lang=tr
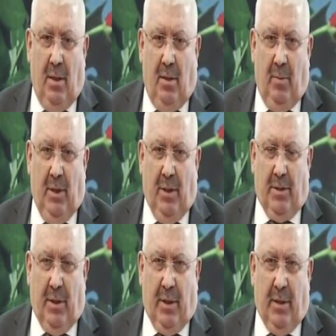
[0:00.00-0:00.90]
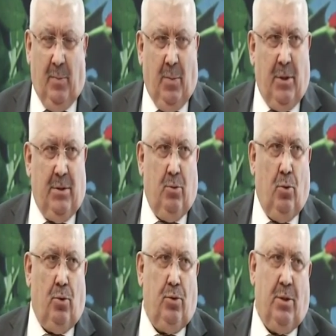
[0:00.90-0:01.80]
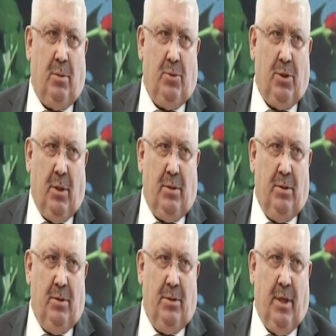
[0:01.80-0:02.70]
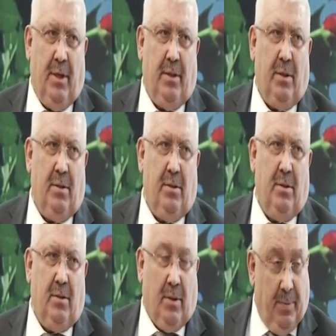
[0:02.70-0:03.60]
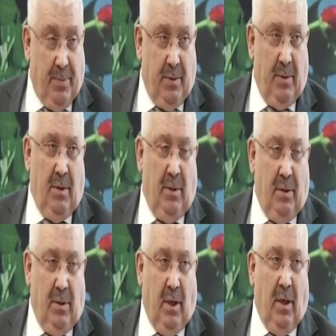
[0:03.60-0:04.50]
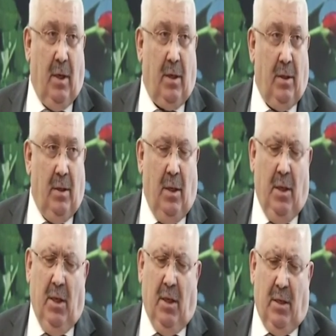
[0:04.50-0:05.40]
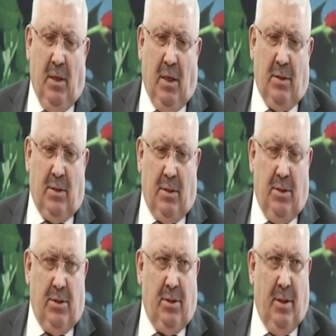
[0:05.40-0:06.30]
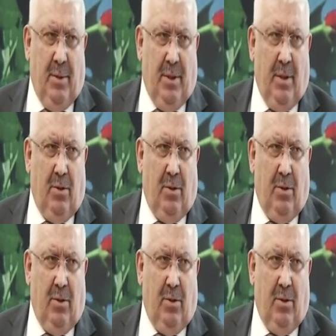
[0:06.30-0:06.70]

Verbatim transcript: Milliyetçi Hareket Partisi 966'nı ziyaret etti. Tabii değerli Ciddi bir rakam. Yaz kış demeden